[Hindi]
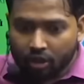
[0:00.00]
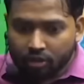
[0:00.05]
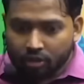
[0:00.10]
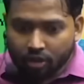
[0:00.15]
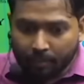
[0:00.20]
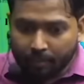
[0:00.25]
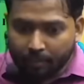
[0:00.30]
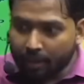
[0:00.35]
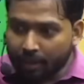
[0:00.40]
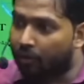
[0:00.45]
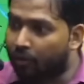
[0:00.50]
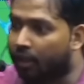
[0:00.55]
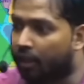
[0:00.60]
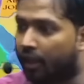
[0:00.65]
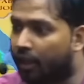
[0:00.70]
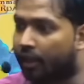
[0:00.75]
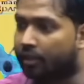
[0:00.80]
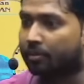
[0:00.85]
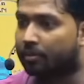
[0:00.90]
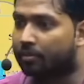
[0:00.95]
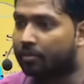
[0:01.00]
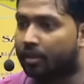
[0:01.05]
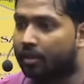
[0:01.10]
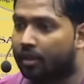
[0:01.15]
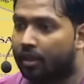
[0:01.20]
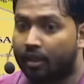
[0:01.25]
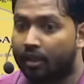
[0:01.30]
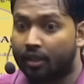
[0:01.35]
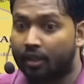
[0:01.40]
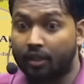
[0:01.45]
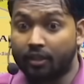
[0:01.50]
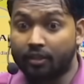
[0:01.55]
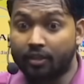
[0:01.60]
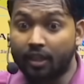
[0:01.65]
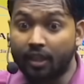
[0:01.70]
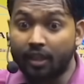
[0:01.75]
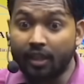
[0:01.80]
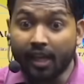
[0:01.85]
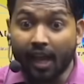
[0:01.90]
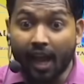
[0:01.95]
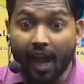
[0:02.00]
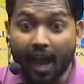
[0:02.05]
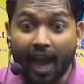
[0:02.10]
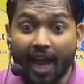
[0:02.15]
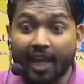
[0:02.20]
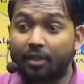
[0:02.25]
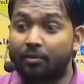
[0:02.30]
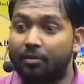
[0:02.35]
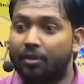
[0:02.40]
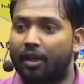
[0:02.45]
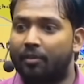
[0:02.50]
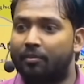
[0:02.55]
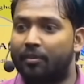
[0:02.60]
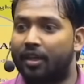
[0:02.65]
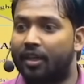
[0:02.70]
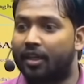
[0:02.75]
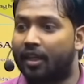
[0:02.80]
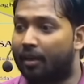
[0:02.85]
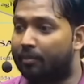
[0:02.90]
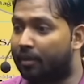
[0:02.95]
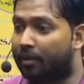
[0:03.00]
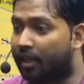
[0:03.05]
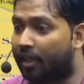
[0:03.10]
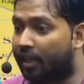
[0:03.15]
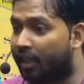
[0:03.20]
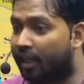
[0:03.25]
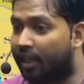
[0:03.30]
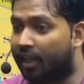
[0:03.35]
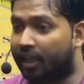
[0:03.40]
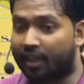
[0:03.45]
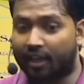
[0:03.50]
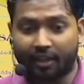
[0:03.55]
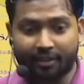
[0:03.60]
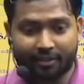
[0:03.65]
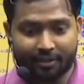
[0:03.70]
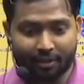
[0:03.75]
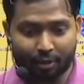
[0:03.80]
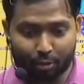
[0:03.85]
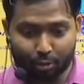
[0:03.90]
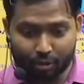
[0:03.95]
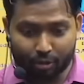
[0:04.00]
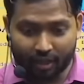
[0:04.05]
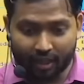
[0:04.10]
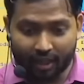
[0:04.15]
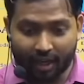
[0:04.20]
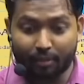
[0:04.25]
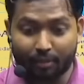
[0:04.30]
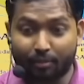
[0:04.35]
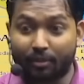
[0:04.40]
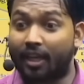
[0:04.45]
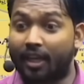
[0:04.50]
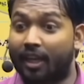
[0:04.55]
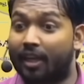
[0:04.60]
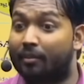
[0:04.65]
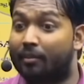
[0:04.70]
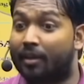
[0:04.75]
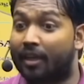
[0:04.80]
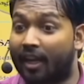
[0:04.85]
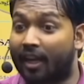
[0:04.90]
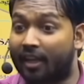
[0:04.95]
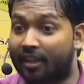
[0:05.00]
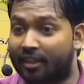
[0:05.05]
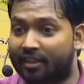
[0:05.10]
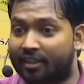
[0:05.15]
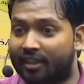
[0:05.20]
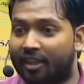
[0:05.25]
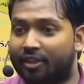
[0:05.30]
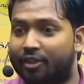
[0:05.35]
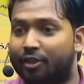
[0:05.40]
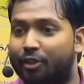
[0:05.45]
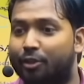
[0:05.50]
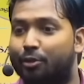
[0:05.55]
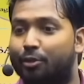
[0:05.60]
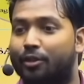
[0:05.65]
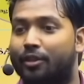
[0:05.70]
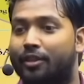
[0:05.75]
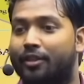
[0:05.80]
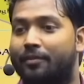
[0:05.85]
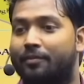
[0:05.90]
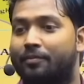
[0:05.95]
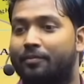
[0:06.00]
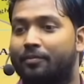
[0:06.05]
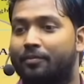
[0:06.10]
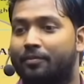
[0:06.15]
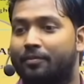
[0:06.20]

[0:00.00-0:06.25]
और सब वट गया सब इसीलिए आज भी अमेरिका में एक राज्य से दूसरे राज्य में जाने में नागरिकता चेंज होती है